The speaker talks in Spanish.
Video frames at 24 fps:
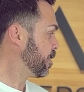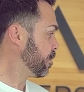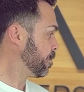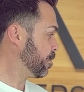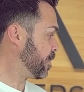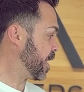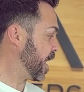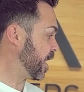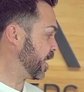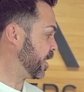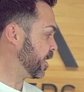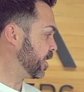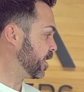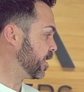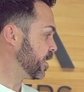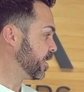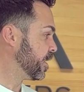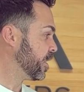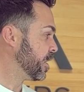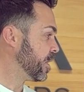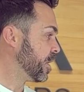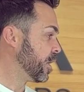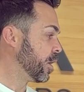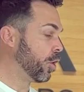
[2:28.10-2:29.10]
Bien,
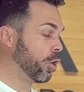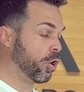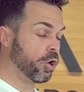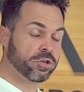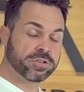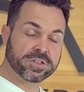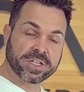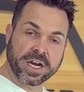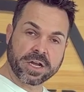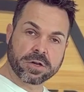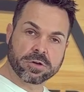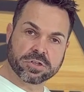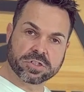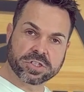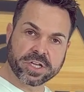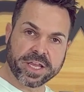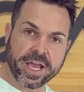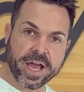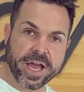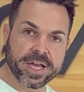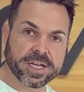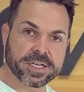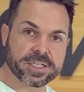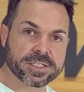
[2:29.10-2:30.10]
otra cosa
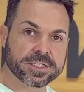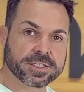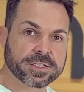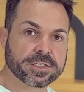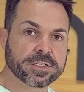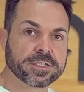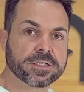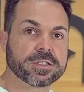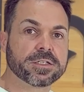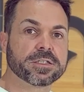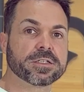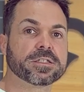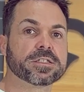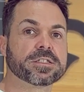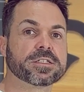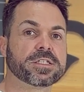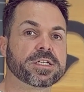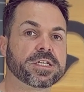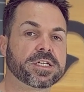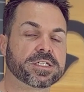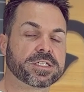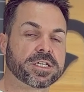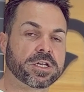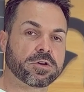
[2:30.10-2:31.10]
ya es
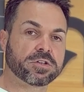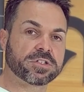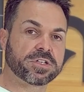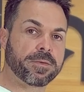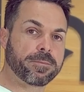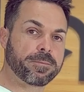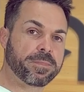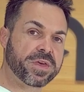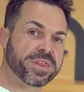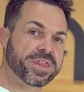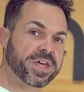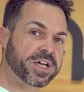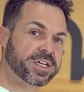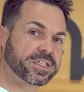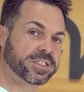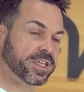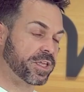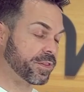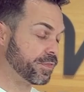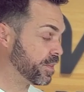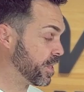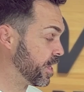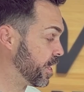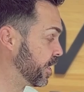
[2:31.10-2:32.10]
si se nos empieza a
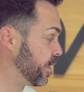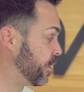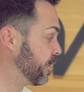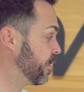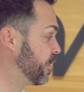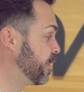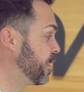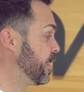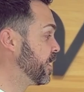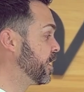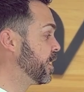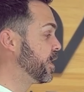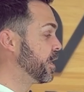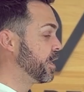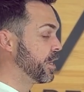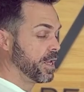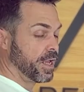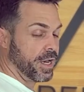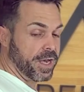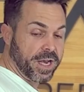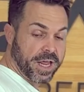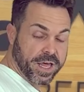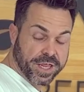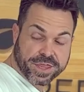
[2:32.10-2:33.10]
extender.
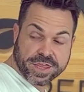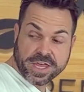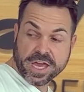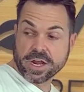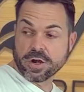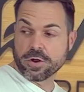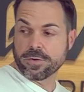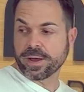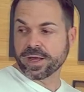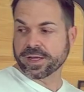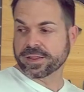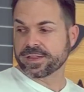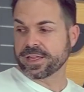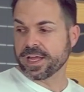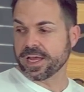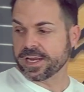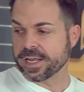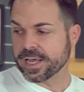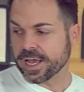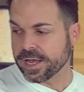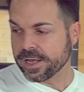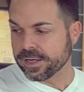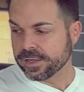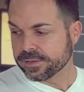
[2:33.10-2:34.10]
La
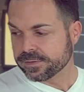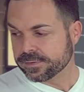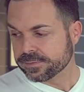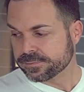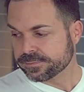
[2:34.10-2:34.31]
cianobacteria,